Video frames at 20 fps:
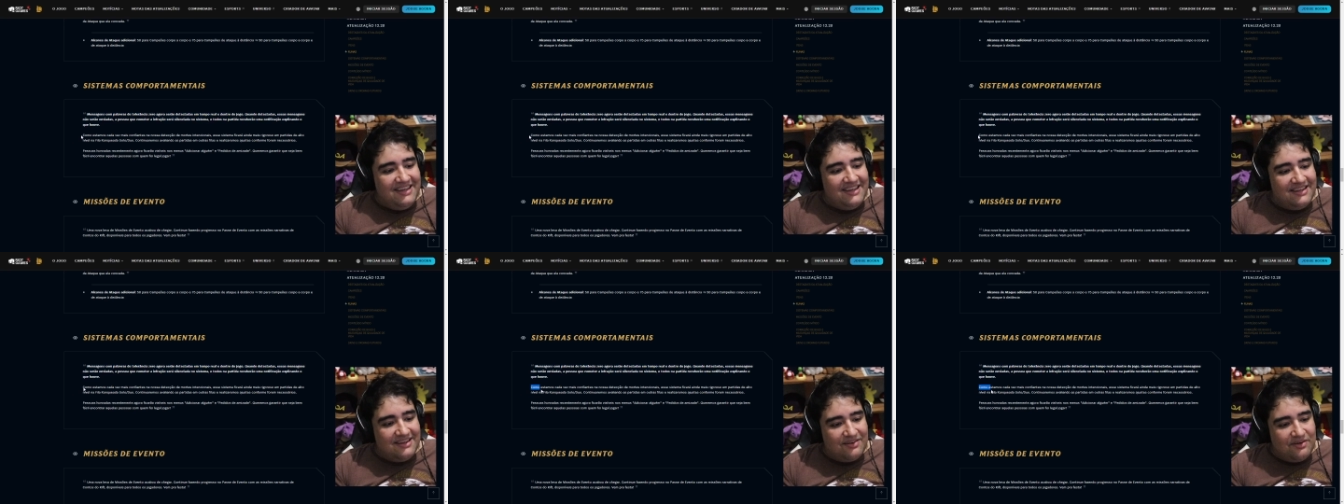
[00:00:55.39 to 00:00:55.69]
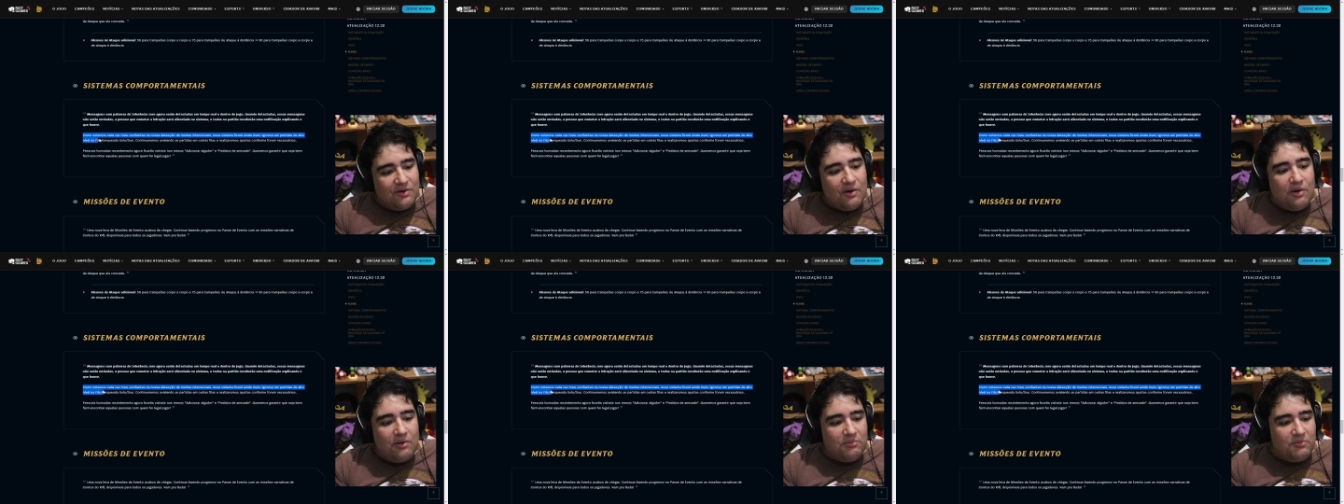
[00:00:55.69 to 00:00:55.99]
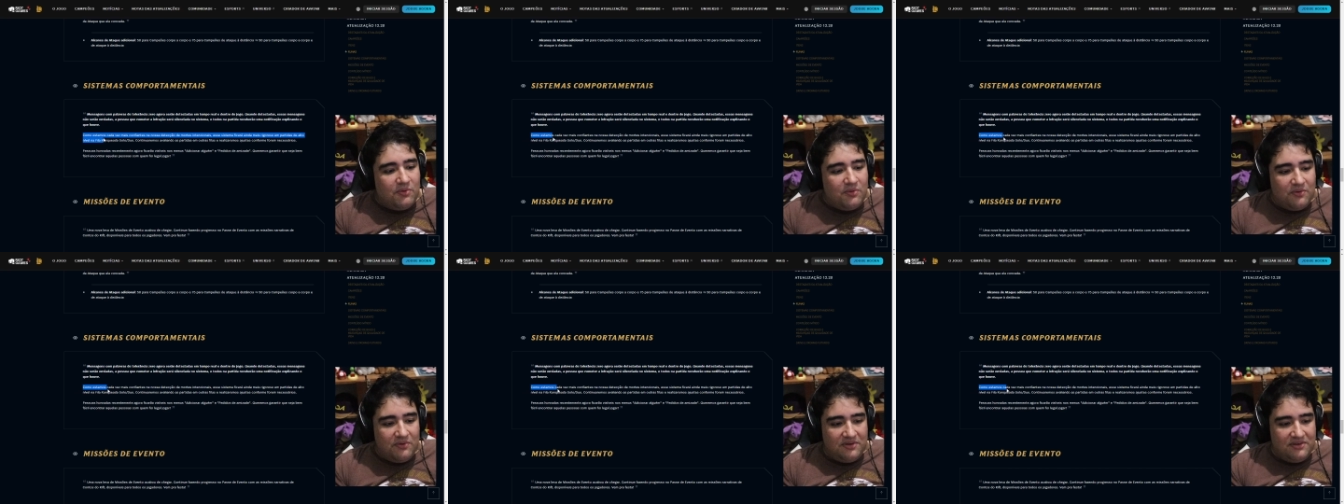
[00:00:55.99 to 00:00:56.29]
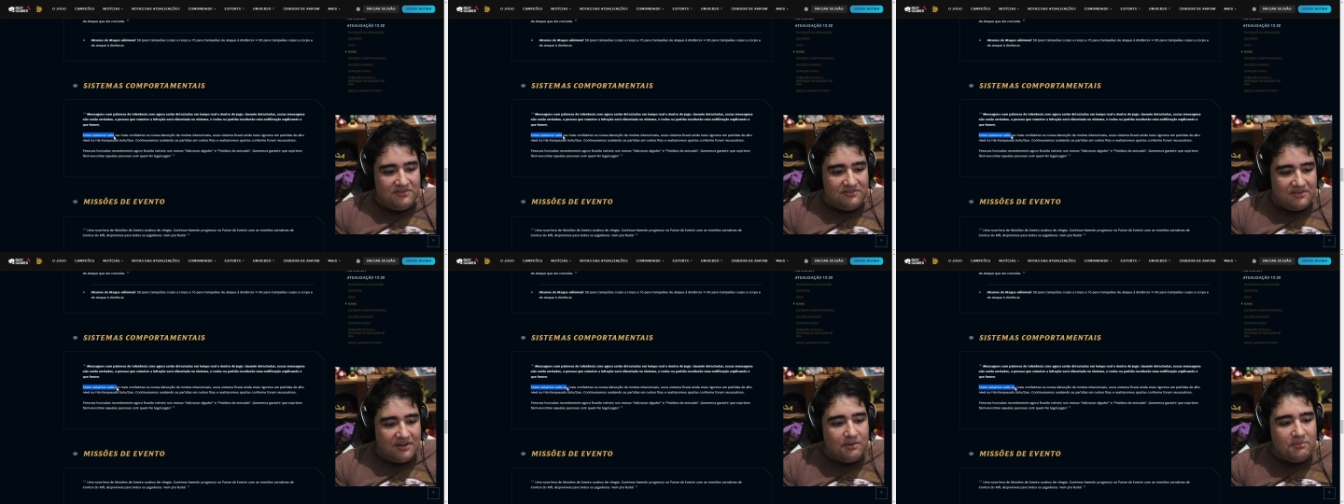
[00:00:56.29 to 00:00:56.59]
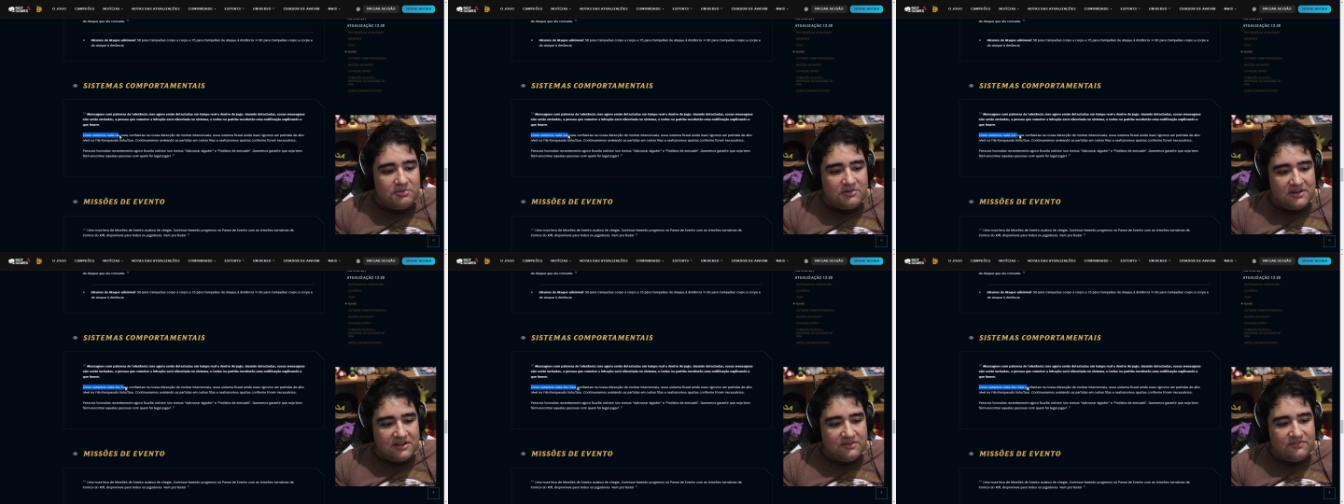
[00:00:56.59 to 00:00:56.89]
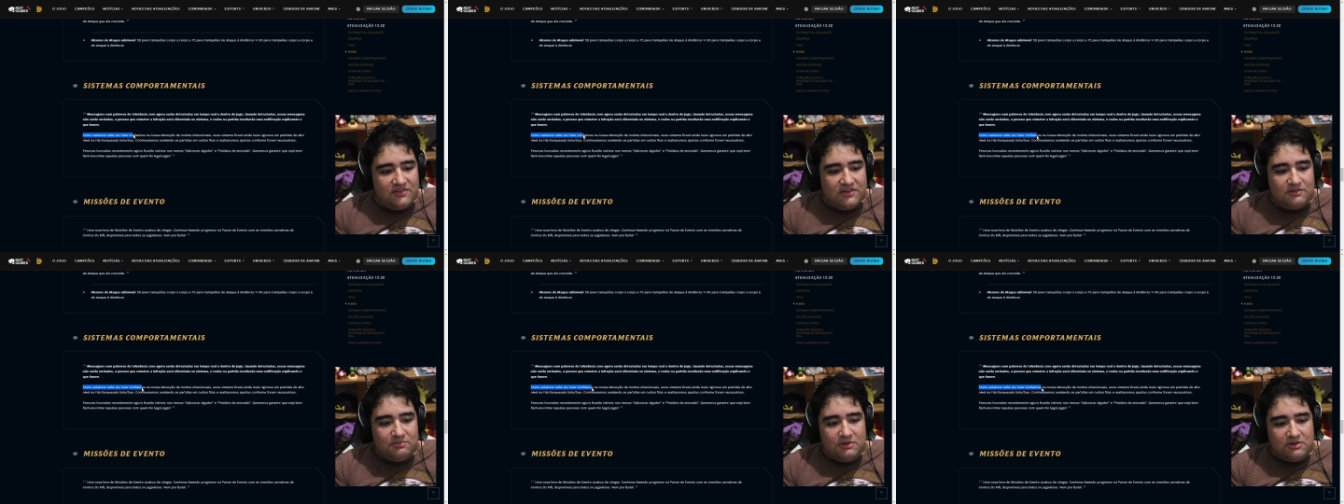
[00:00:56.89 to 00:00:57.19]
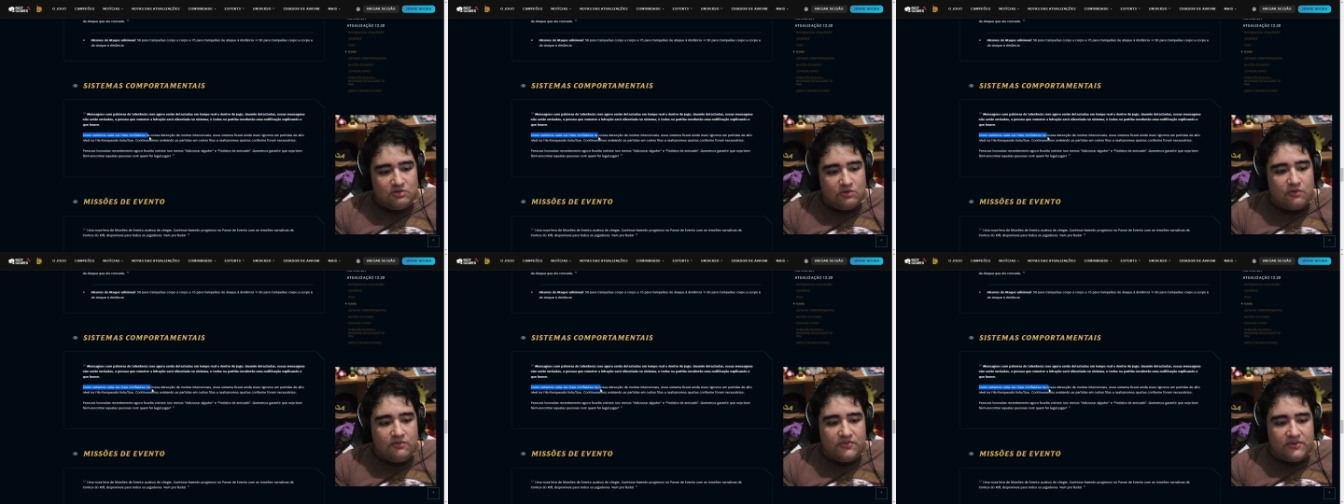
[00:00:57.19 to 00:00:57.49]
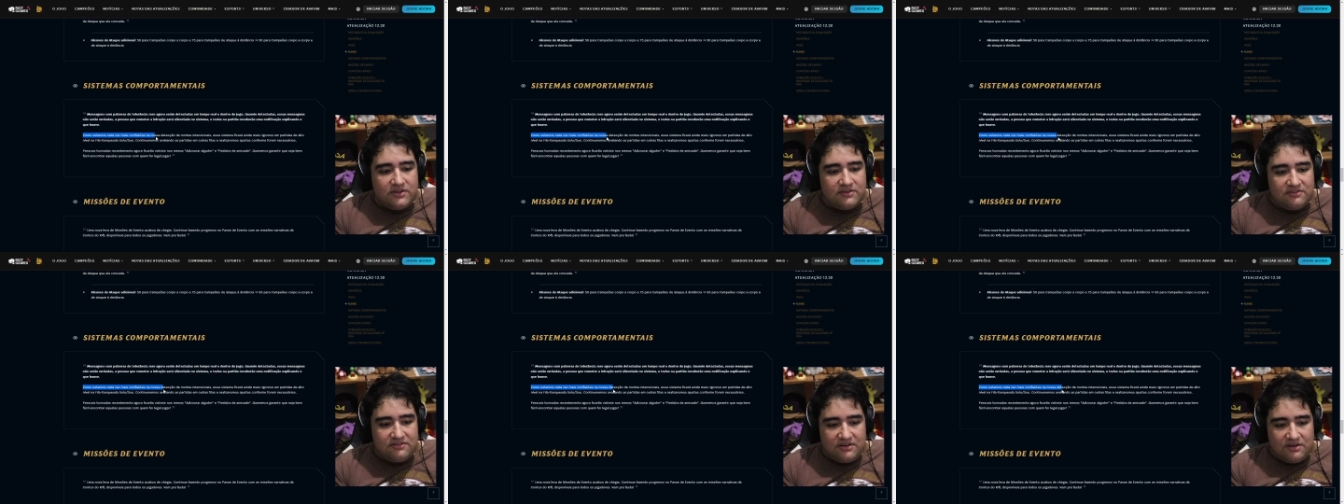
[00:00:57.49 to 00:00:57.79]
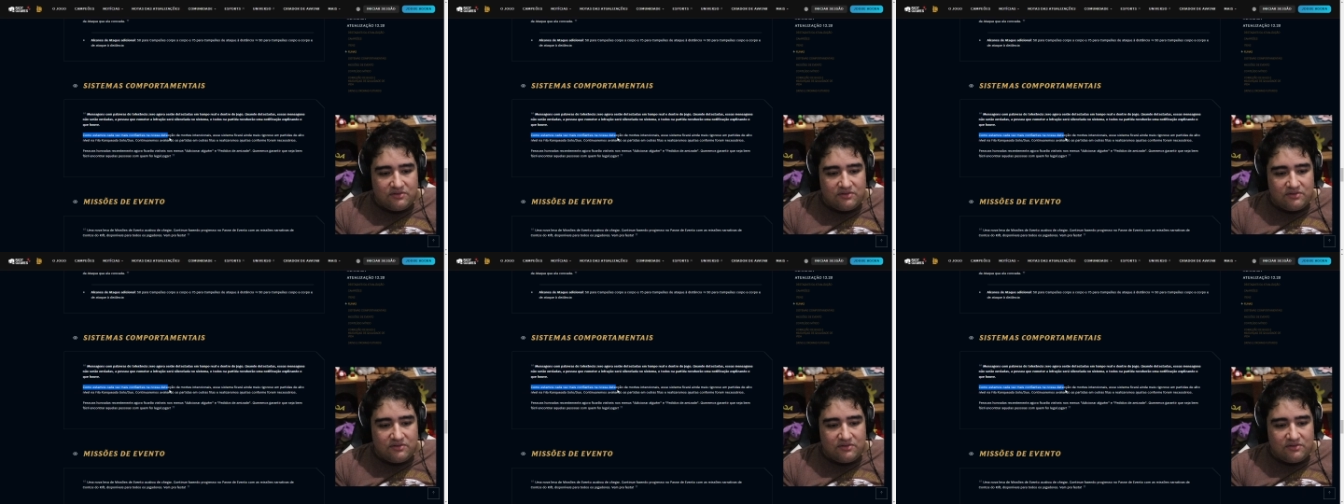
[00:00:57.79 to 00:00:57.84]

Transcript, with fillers: E como estamos cada vez mais confiantes